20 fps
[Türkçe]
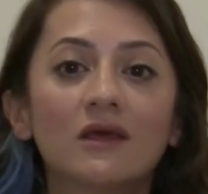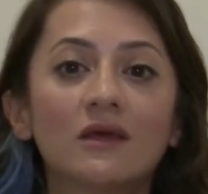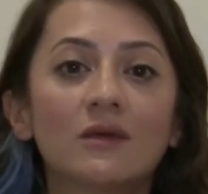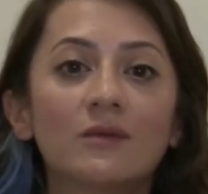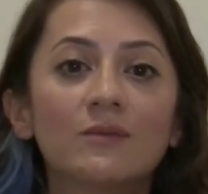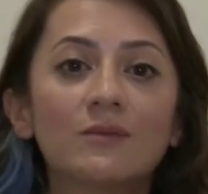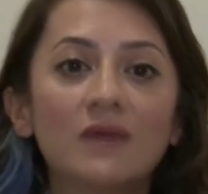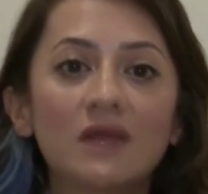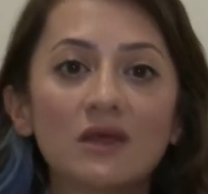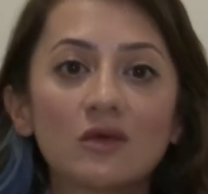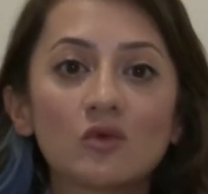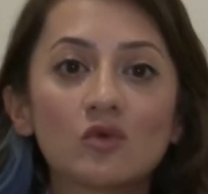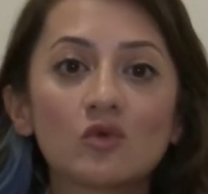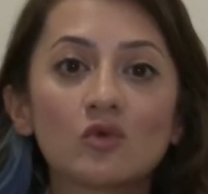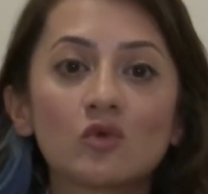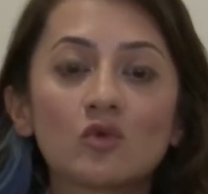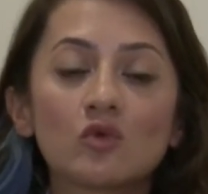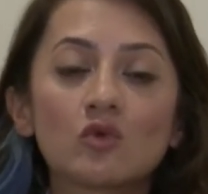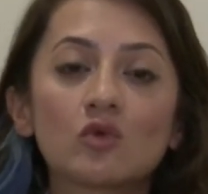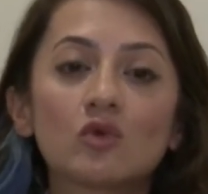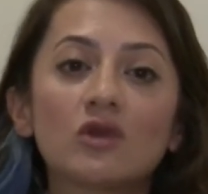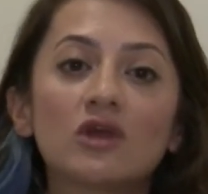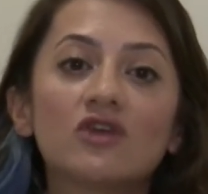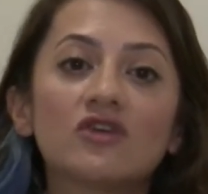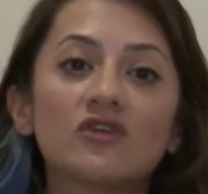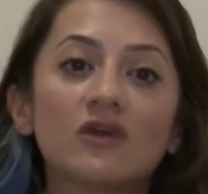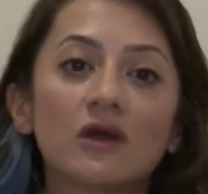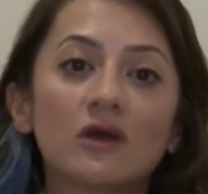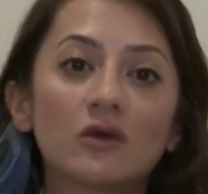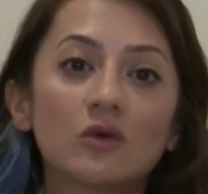Ee, biliyorsunuz
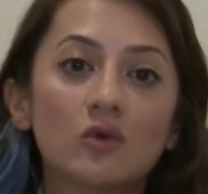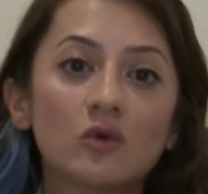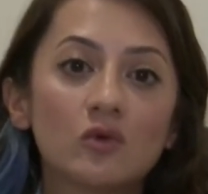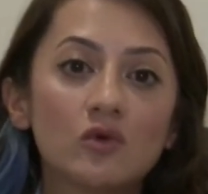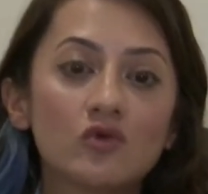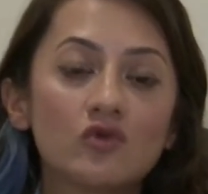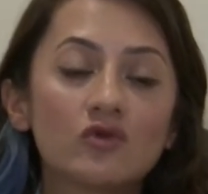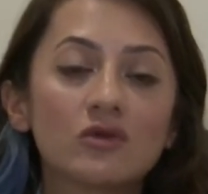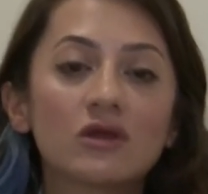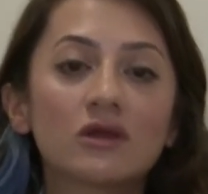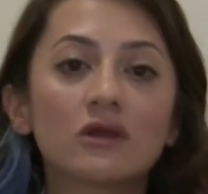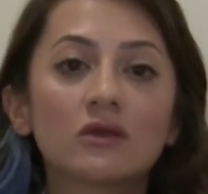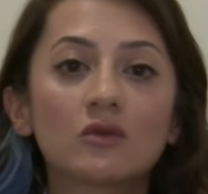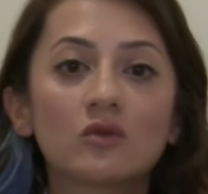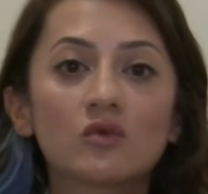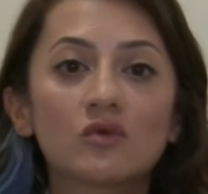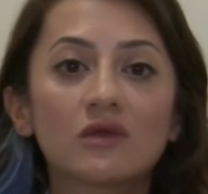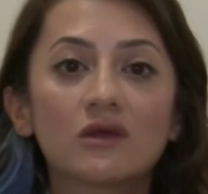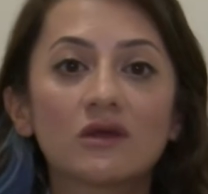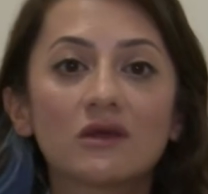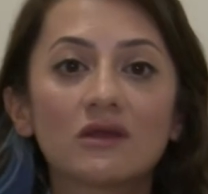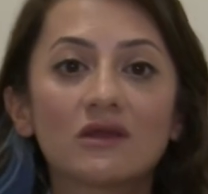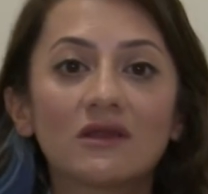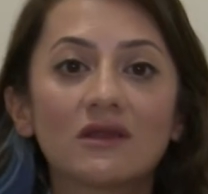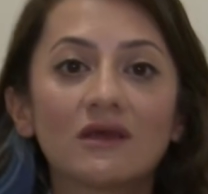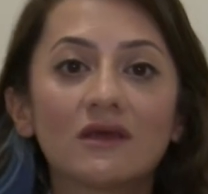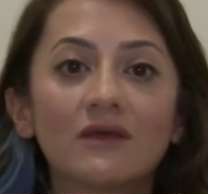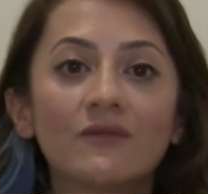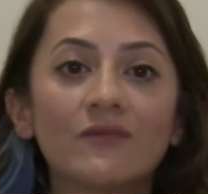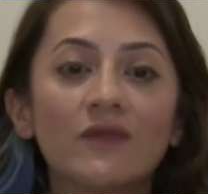güneşten koruyucuların
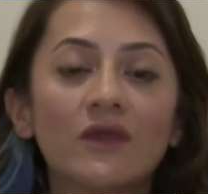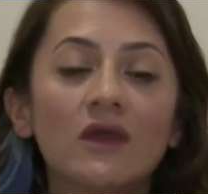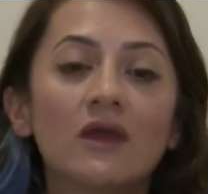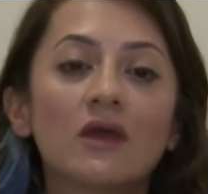üzerinde